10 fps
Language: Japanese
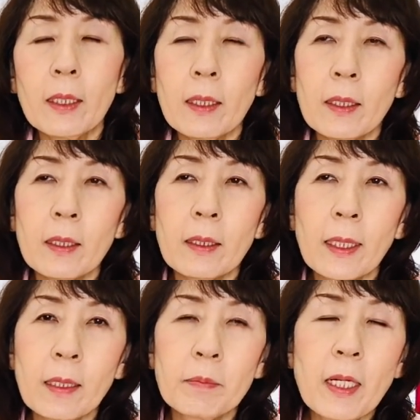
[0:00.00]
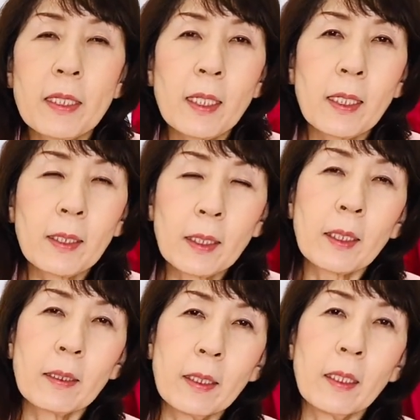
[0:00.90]
で、なんかプレッシャーがか
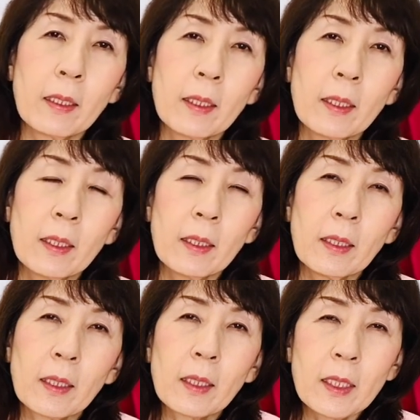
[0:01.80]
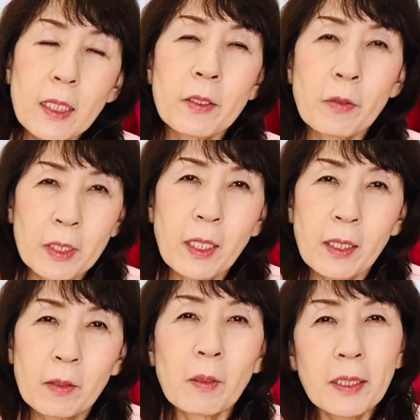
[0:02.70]
かって、なんか緊張して
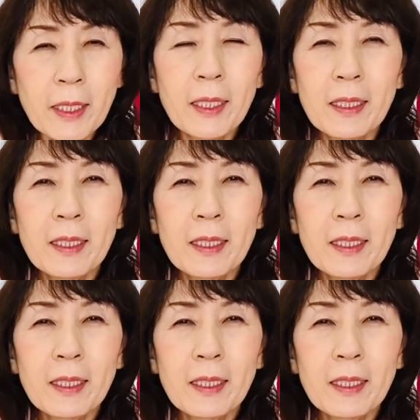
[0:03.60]
とかね、